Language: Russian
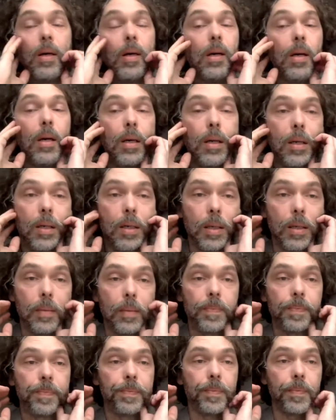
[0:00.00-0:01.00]

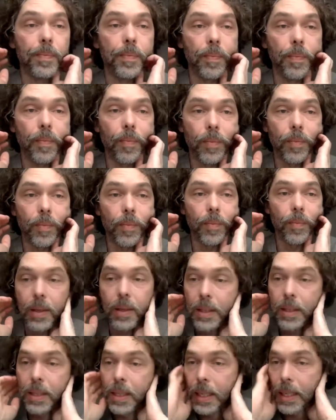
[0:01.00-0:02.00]
А,
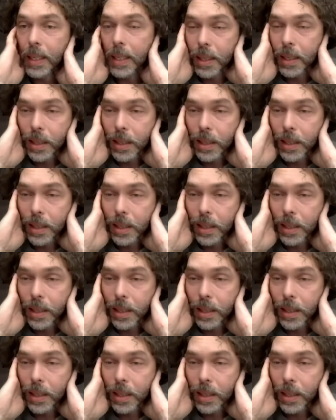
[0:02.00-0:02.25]
да,